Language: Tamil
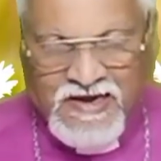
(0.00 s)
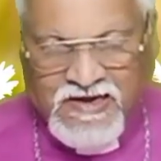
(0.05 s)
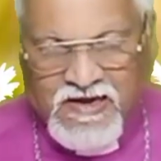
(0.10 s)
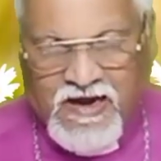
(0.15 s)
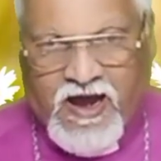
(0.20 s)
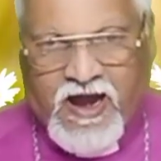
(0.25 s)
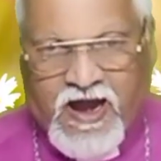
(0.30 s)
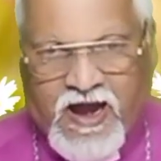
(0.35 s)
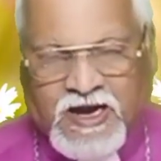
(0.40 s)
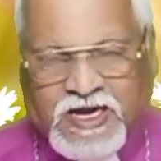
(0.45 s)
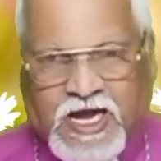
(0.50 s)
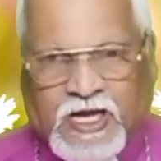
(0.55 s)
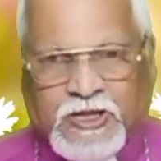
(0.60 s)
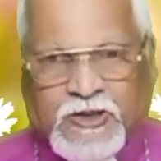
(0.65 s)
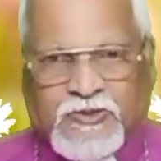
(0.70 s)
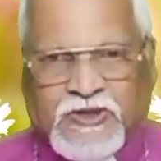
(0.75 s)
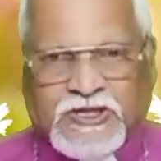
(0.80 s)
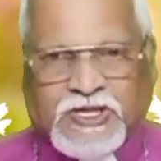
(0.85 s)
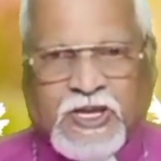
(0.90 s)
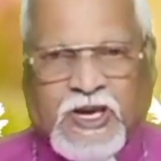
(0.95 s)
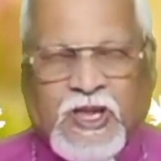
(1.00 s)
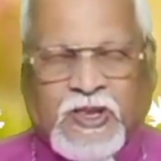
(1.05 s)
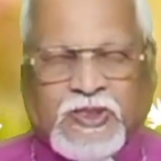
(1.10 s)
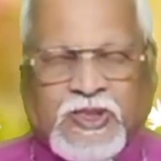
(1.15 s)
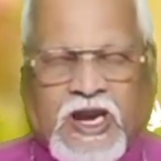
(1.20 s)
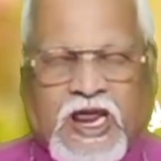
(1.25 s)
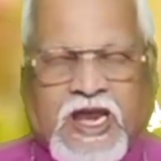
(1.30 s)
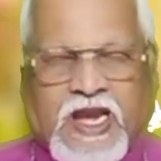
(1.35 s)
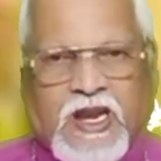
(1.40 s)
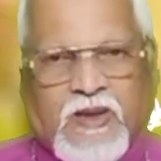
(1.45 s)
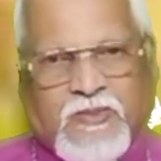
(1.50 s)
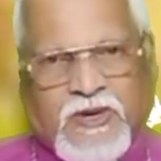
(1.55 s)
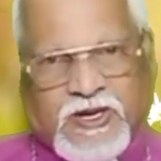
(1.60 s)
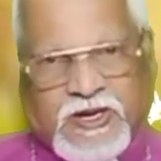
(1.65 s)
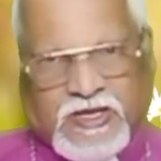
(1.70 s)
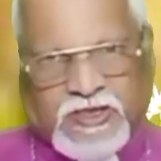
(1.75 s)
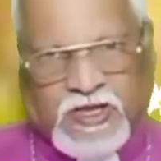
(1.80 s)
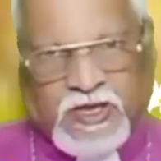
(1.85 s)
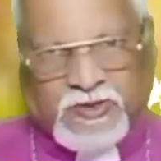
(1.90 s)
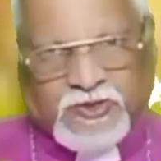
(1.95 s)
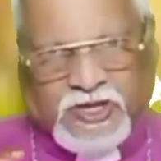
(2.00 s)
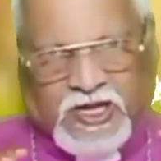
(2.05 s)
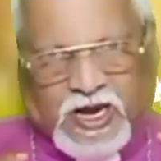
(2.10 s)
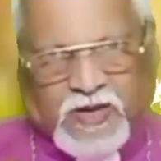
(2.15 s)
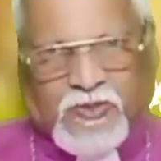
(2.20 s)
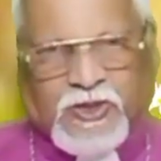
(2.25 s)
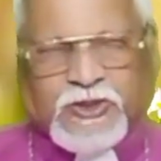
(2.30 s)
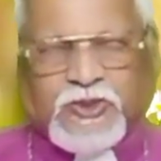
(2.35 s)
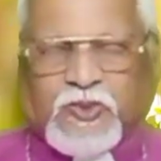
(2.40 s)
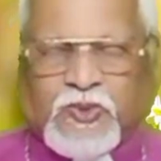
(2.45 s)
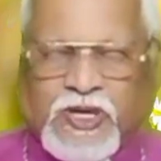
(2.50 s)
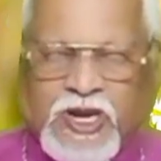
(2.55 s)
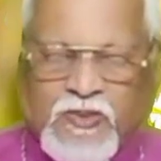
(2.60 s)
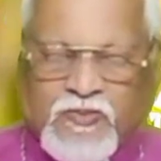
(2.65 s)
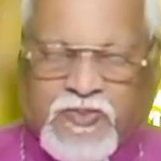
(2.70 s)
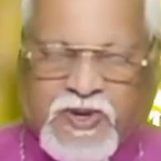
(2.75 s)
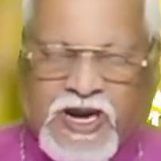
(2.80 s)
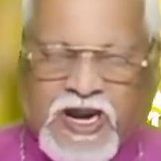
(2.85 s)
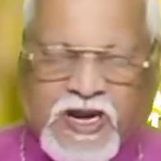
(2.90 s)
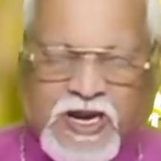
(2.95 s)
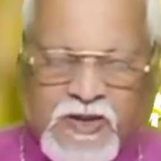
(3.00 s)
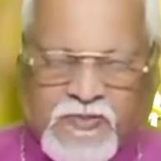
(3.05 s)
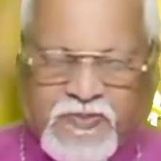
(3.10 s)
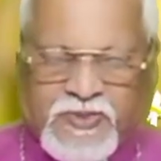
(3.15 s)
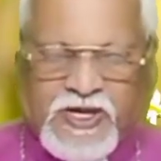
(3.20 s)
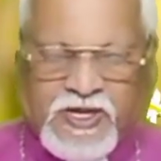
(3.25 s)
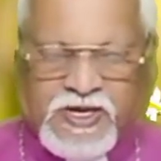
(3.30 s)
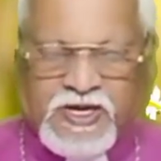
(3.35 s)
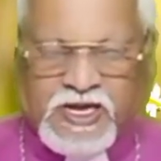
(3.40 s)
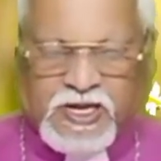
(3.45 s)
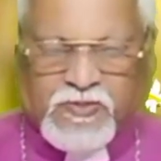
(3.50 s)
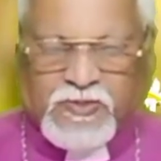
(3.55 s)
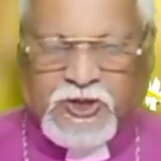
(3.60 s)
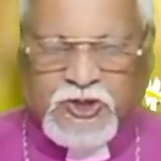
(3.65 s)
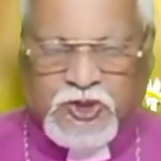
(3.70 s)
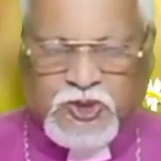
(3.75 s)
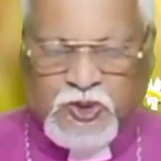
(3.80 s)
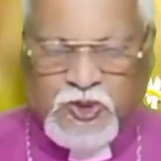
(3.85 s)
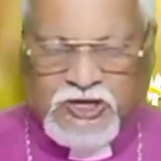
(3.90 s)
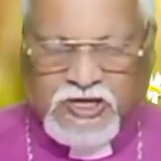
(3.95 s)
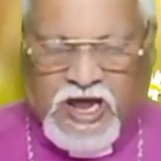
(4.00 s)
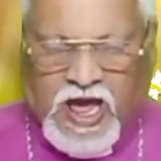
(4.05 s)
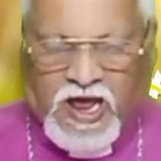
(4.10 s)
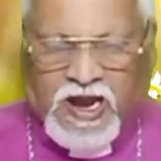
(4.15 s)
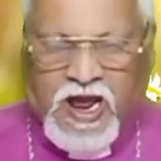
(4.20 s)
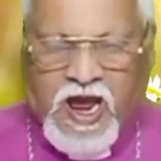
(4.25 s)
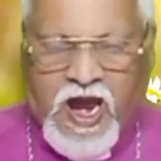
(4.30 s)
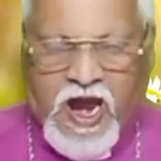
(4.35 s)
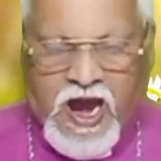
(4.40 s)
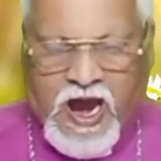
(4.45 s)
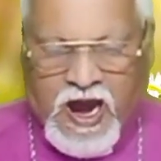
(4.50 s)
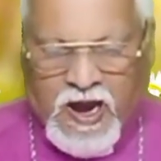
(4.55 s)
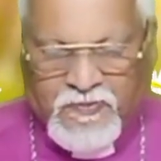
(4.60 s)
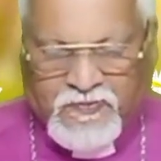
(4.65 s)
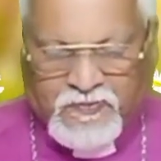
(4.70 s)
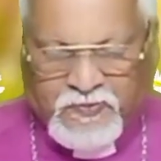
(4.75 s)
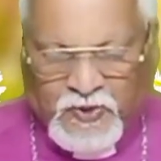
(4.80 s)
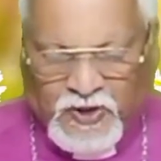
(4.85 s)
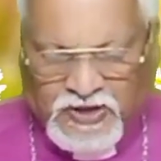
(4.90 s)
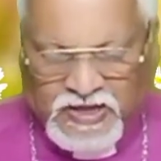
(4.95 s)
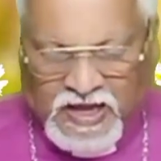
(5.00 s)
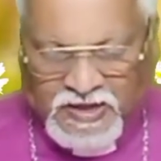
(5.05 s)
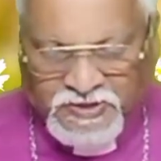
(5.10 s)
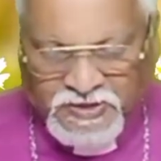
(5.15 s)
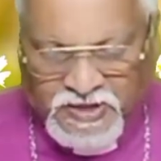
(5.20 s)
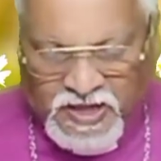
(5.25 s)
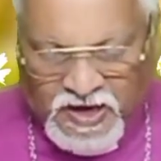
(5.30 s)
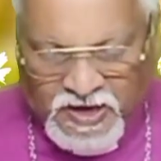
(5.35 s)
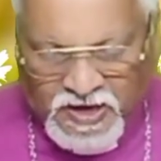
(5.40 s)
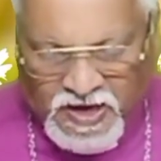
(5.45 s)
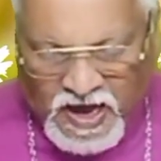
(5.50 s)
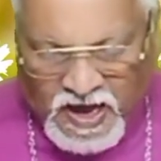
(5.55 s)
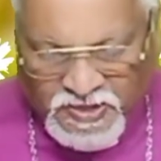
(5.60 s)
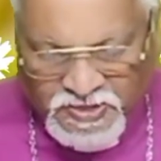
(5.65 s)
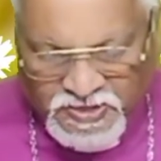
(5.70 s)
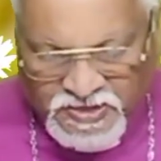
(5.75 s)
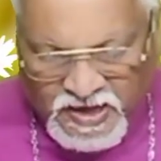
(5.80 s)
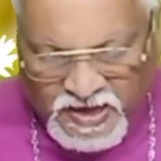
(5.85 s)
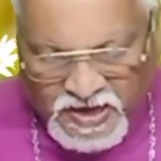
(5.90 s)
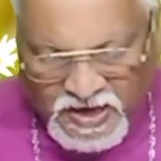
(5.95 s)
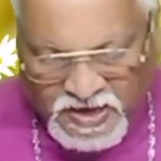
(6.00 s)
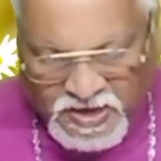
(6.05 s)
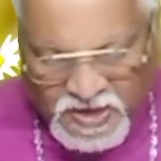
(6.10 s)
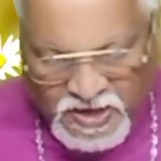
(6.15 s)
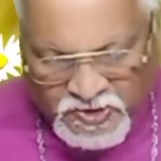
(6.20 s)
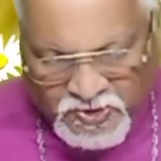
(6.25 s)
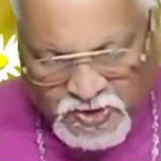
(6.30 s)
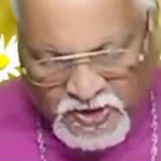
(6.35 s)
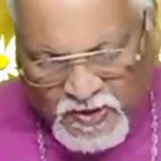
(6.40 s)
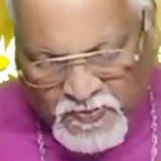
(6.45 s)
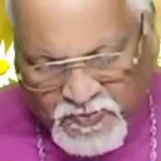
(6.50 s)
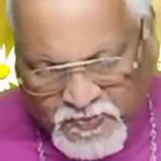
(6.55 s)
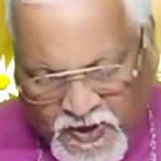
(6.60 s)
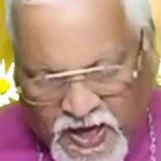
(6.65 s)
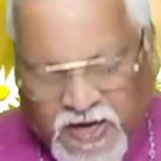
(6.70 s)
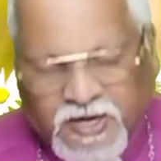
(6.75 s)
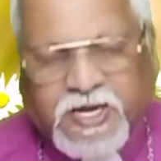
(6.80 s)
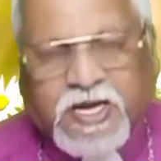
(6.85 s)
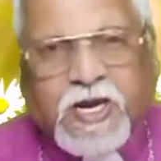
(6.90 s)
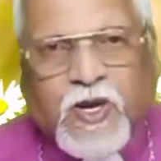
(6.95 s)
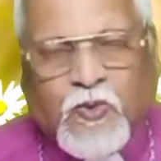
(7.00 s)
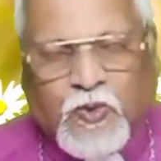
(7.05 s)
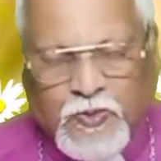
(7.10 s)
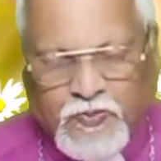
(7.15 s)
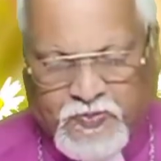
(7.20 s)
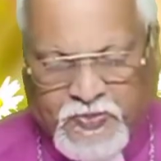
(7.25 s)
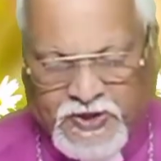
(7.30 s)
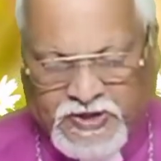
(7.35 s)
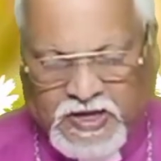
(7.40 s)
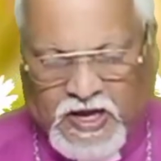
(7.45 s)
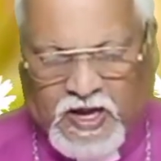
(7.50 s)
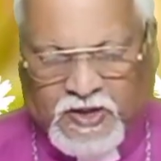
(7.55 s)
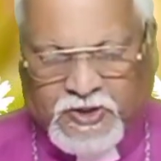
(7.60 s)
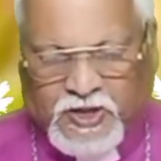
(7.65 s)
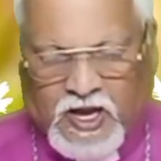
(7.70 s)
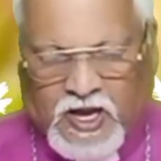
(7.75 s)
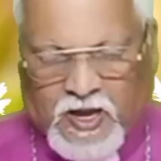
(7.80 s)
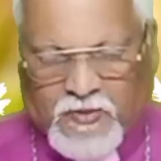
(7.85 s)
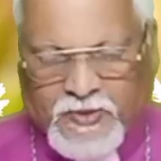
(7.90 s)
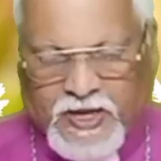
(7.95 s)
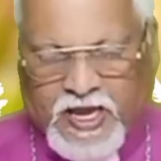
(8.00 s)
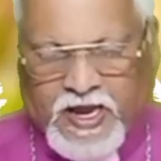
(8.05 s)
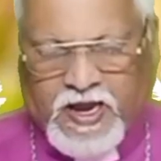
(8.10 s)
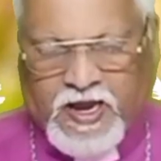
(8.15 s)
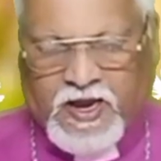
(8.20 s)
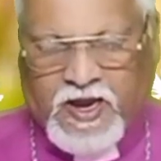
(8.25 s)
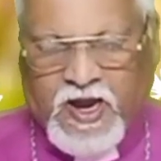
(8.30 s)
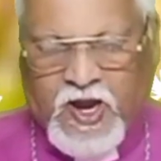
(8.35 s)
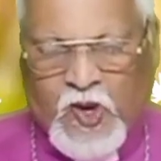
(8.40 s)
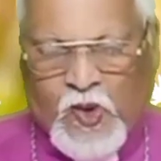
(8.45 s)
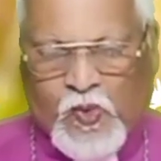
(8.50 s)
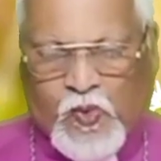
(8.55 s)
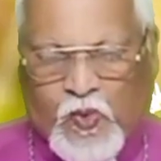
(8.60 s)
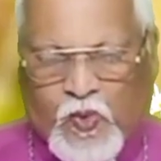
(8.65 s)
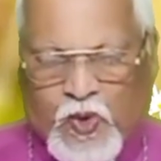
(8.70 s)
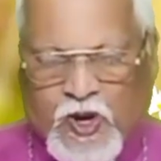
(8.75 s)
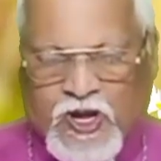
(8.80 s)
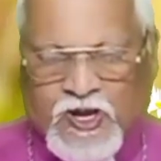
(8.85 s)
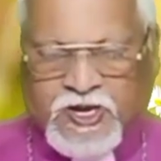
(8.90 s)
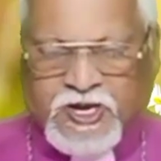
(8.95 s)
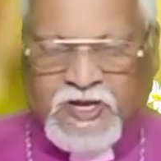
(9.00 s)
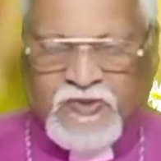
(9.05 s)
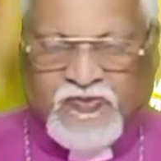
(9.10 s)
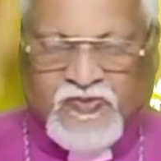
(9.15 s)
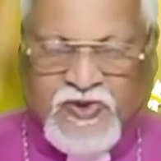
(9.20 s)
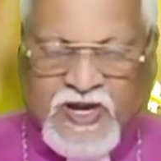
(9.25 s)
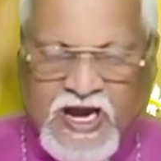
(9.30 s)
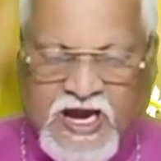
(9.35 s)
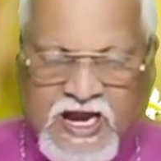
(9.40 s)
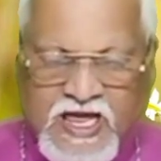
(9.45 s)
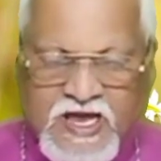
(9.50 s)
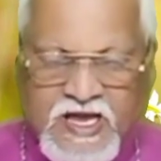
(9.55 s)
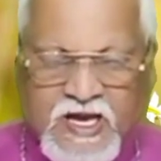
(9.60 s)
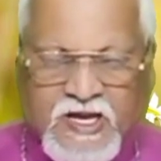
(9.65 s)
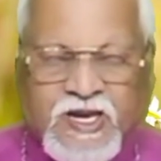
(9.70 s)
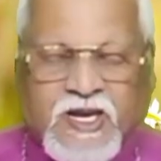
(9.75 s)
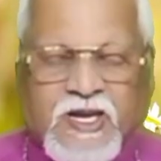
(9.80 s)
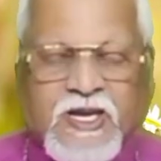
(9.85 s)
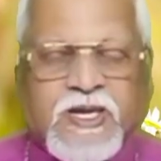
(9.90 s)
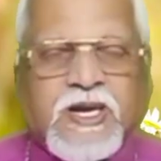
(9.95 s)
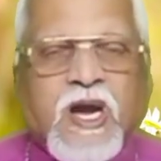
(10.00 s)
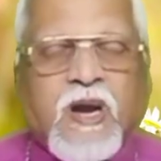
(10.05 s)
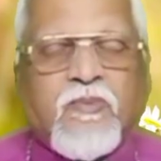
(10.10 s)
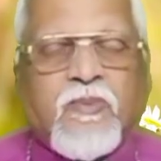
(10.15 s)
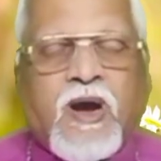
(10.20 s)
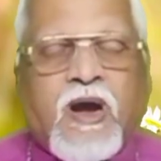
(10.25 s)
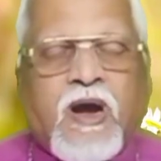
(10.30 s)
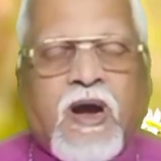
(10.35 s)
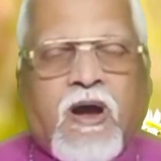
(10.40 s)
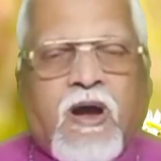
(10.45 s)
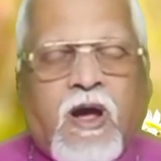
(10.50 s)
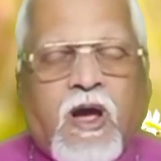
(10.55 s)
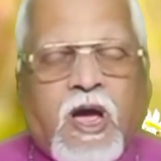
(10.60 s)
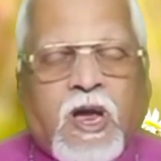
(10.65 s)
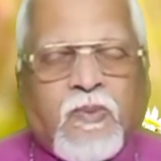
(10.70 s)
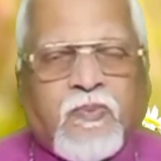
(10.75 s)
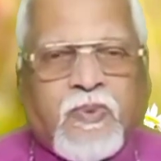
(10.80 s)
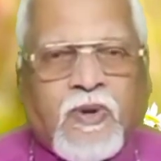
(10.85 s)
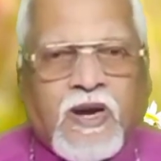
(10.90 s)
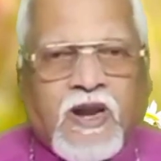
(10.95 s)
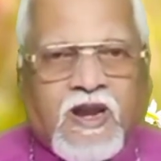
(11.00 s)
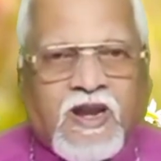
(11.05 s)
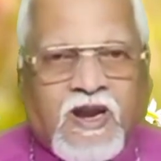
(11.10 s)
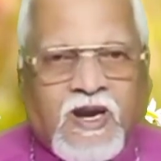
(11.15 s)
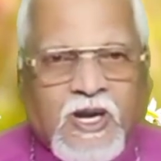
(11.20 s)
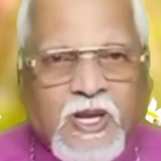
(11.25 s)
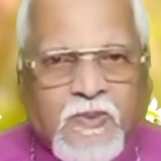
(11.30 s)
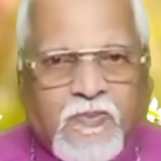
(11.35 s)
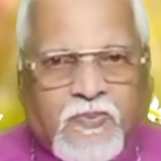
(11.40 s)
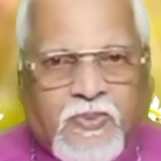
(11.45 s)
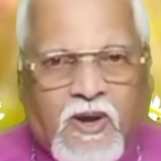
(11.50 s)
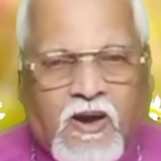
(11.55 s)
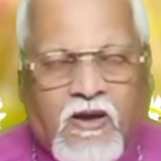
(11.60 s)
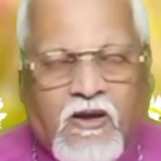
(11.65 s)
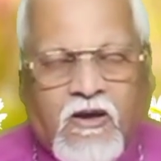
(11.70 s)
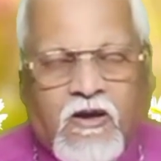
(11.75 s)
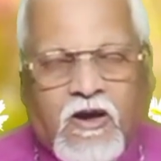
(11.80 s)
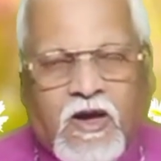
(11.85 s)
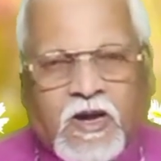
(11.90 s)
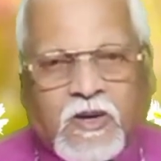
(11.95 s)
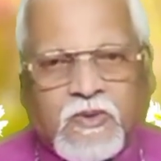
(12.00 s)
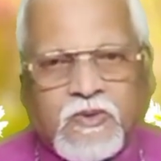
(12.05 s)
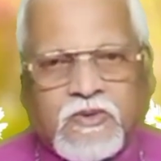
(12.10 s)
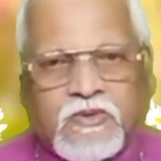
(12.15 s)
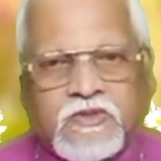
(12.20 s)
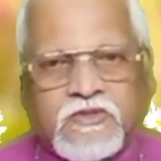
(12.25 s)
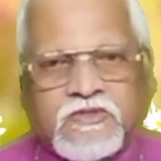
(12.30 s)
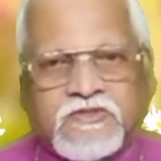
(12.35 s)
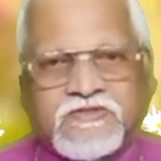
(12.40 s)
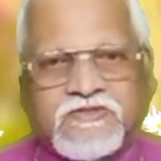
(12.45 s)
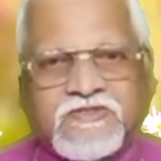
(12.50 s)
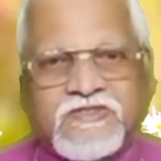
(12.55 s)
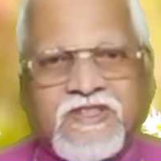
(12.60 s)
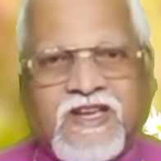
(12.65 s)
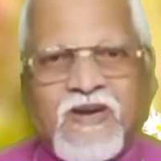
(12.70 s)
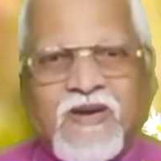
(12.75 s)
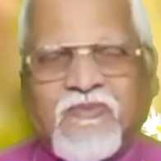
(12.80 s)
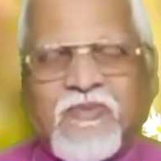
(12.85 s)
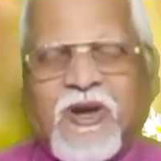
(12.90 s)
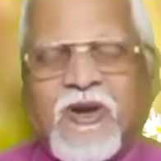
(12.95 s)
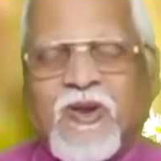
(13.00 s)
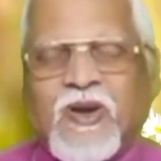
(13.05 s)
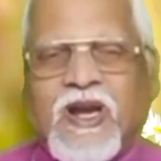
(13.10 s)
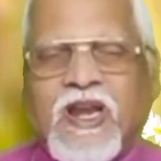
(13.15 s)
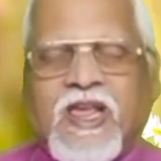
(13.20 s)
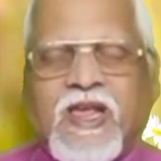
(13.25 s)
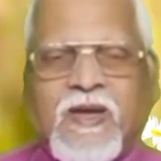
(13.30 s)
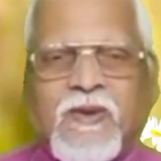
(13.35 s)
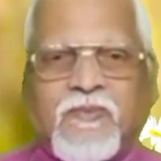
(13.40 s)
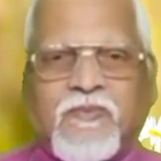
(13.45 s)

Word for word: நான்காவது வசனத்திலே நமக்கு அந்த தர்மத்துக்குரிய பலன் எப்படி கிடைக்கும் என்று சொல்கிறார் அப்பொழுது அந்த அந்தரங்கத்தில் பார்க்கிற உன் பிதா தாமே உனக்கு வெளியரங்கமாய் பலன் அளிப்பார் அன்பானவர்களே